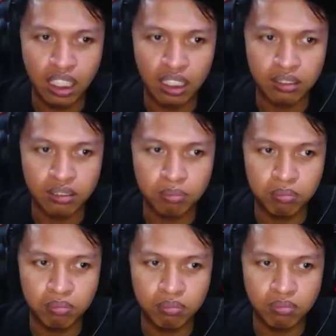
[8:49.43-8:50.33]
Dark
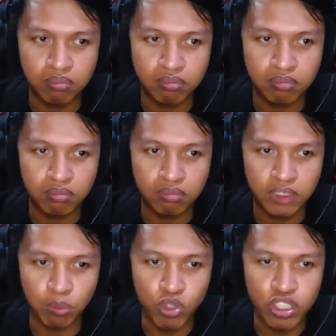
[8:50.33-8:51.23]

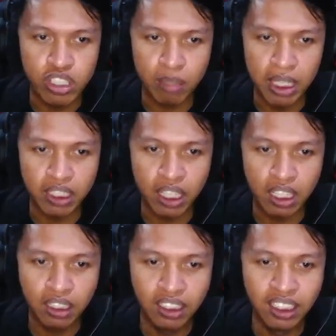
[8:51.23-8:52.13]
Dark Musician yang mati
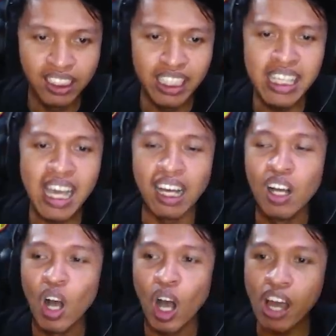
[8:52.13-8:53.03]
kah? Iya.
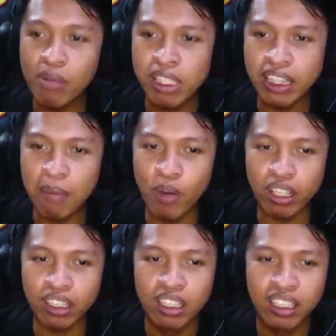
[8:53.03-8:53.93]
Oh, dia bisa
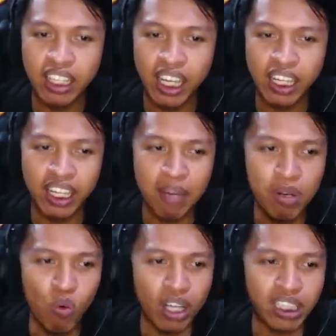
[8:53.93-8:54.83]
teleport. GG
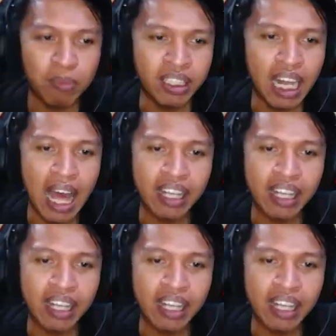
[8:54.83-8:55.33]
Gaming Water bentar